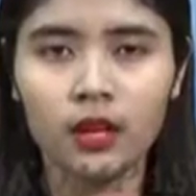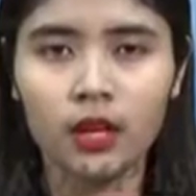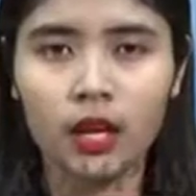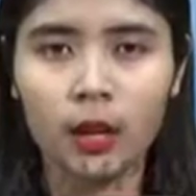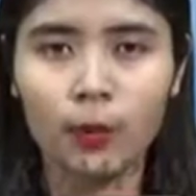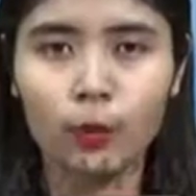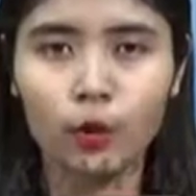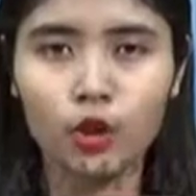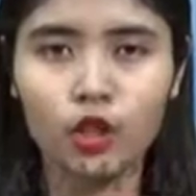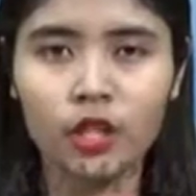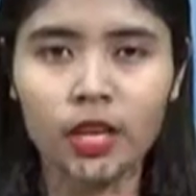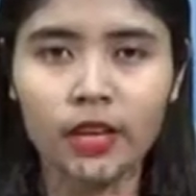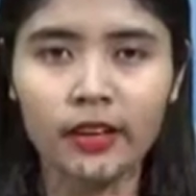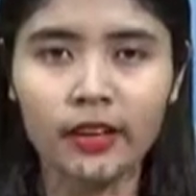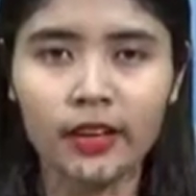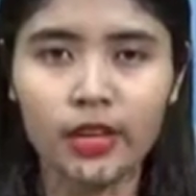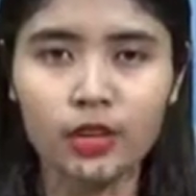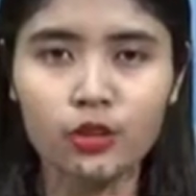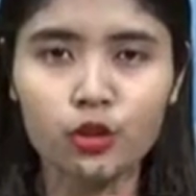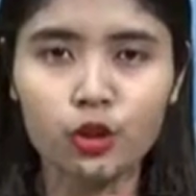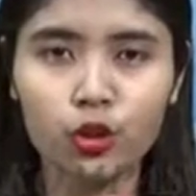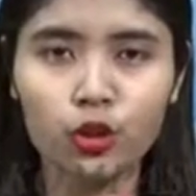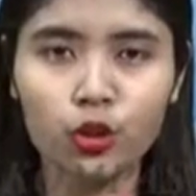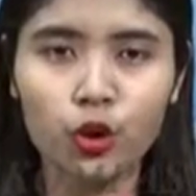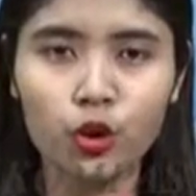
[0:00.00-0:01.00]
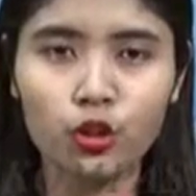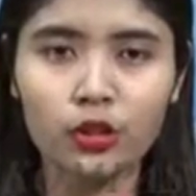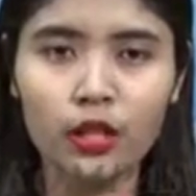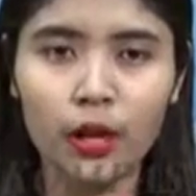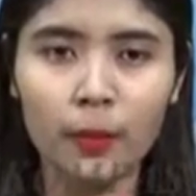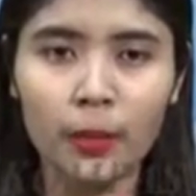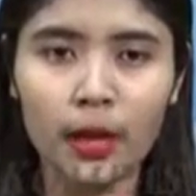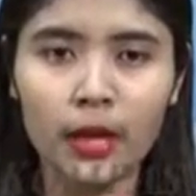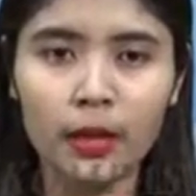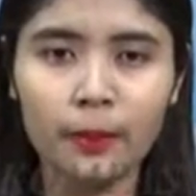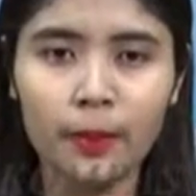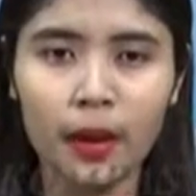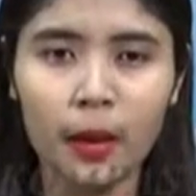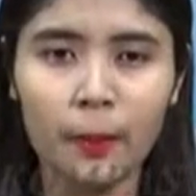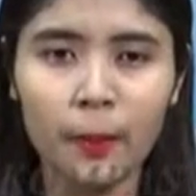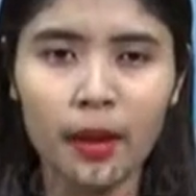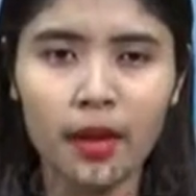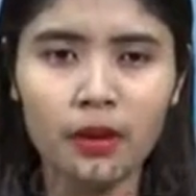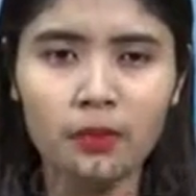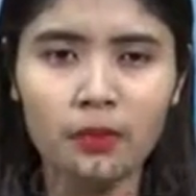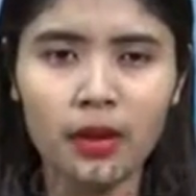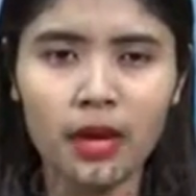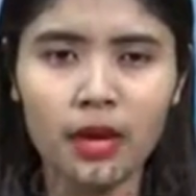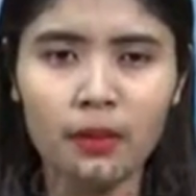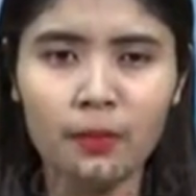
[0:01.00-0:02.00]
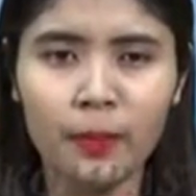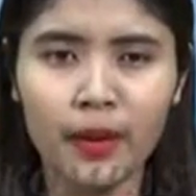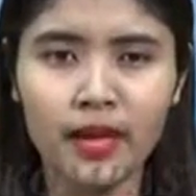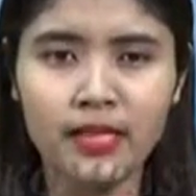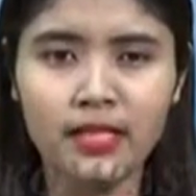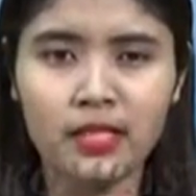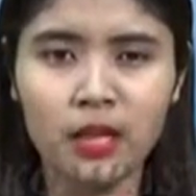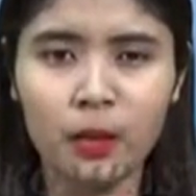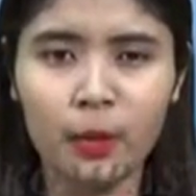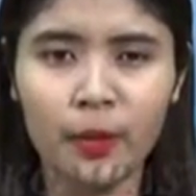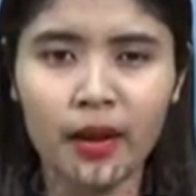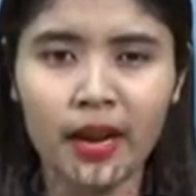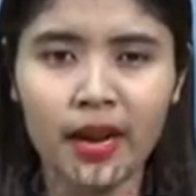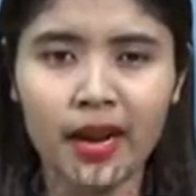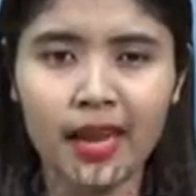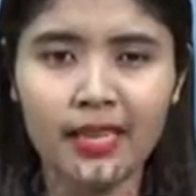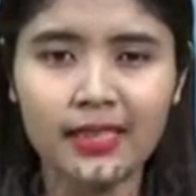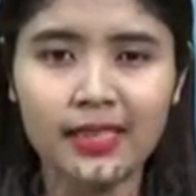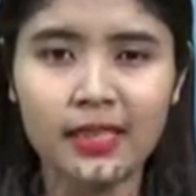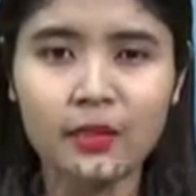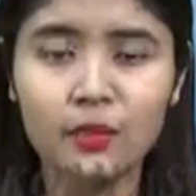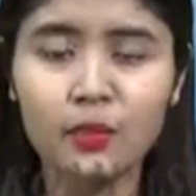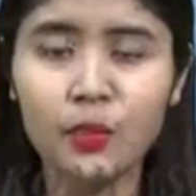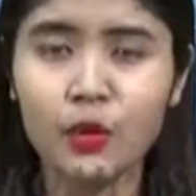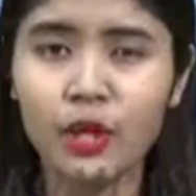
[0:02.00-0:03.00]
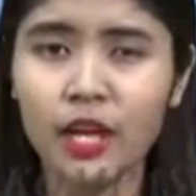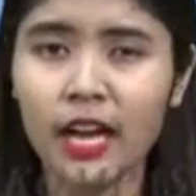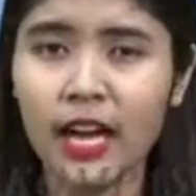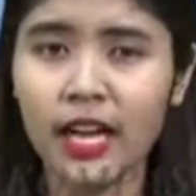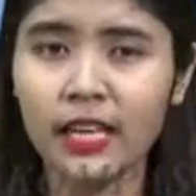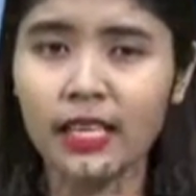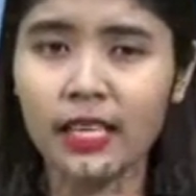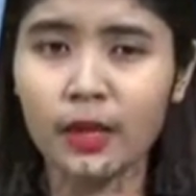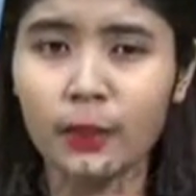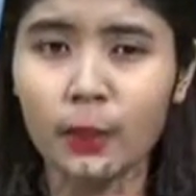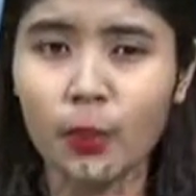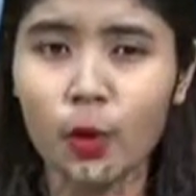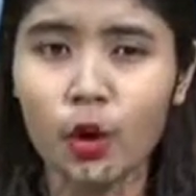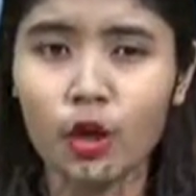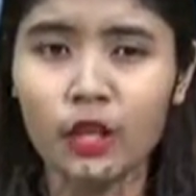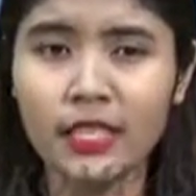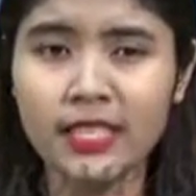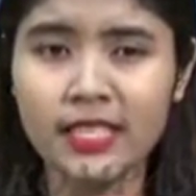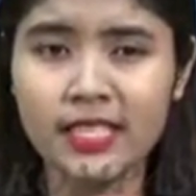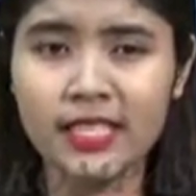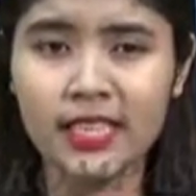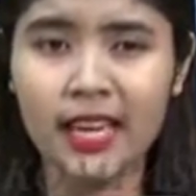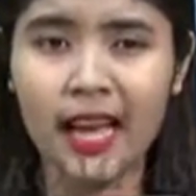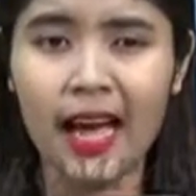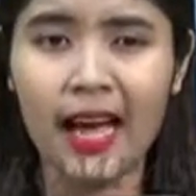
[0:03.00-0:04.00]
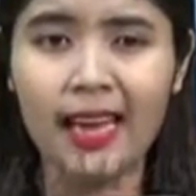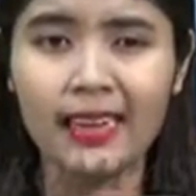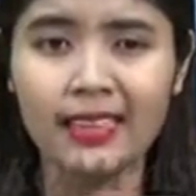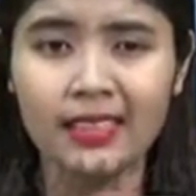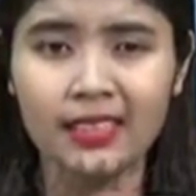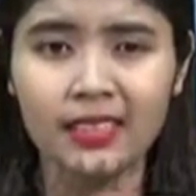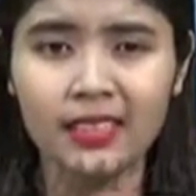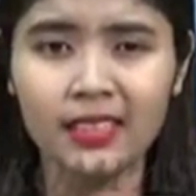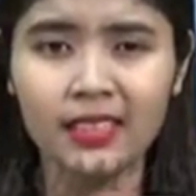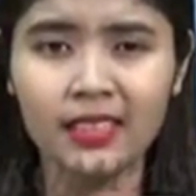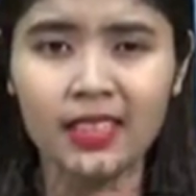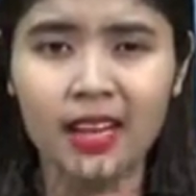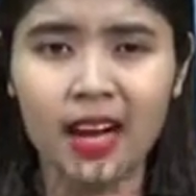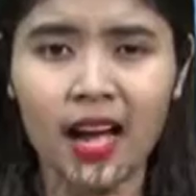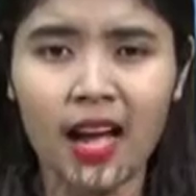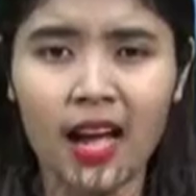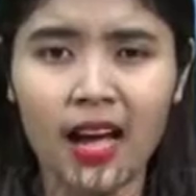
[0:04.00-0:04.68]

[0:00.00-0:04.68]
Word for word: Kepolisian Resor Kota Balikpapan melepas keberangkatan Brigadir Polisi Arini yang